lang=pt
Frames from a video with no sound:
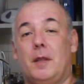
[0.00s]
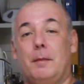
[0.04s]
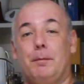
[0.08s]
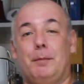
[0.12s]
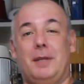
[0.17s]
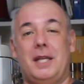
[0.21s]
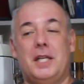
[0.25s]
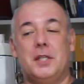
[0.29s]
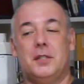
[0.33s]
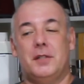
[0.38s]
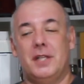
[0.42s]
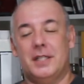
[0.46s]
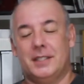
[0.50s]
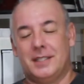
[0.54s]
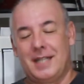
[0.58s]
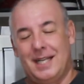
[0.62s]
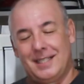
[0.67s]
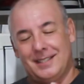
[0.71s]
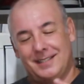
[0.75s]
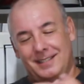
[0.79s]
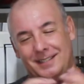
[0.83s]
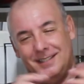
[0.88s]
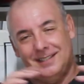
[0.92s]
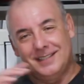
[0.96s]
para a gente deixar
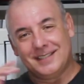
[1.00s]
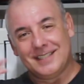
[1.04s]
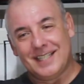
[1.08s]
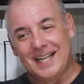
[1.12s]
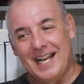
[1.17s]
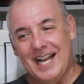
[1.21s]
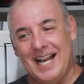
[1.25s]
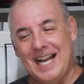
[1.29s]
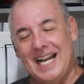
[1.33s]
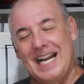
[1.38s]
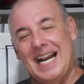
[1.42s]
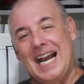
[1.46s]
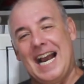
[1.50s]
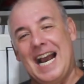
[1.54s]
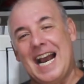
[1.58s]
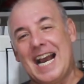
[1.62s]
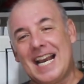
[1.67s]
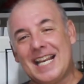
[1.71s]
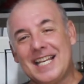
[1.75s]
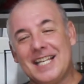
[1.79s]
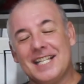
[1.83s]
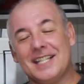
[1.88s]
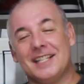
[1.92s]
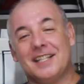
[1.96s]
assim
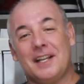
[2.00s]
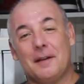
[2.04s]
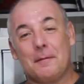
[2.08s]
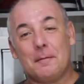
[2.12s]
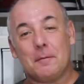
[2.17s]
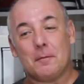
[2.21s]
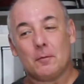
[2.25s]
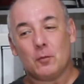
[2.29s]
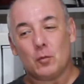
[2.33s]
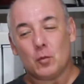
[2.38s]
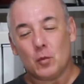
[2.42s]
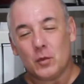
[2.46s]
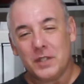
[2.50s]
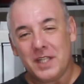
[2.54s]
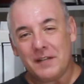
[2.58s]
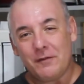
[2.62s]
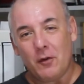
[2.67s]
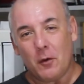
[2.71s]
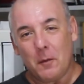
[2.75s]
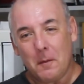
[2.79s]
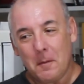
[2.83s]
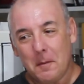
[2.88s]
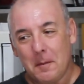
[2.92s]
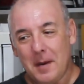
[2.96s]
ainda um
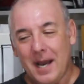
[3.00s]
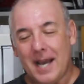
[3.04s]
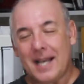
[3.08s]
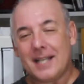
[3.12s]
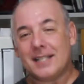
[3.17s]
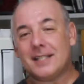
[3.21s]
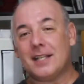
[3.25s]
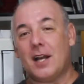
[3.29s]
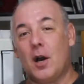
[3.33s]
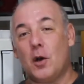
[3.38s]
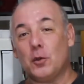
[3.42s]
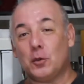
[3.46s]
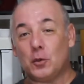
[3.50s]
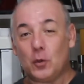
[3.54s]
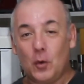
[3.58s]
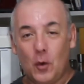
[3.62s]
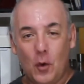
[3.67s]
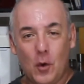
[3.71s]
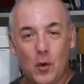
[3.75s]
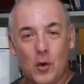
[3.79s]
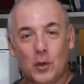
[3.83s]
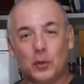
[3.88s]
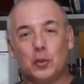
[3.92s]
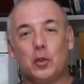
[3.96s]
nível mais alto,
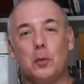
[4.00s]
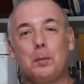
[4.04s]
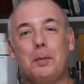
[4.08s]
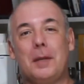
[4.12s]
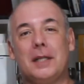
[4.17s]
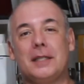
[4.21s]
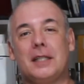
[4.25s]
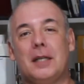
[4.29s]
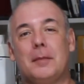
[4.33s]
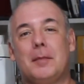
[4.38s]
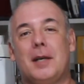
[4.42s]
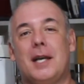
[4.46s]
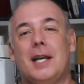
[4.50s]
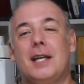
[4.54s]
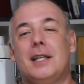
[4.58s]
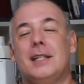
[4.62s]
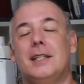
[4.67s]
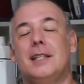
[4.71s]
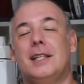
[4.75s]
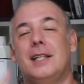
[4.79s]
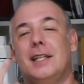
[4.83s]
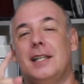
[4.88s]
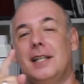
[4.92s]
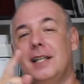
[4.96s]
outro patamar
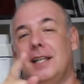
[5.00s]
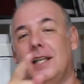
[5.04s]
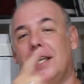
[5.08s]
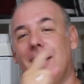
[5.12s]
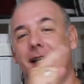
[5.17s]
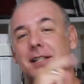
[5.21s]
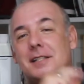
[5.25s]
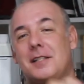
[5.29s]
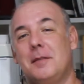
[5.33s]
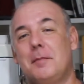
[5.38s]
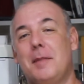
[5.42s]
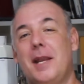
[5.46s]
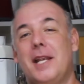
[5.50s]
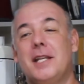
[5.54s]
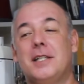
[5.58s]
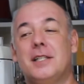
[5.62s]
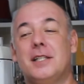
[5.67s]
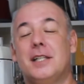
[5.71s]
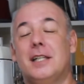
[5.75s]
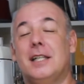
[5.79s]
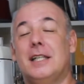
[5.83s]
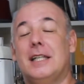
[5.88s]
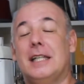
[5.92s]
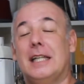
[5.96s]
esse mês.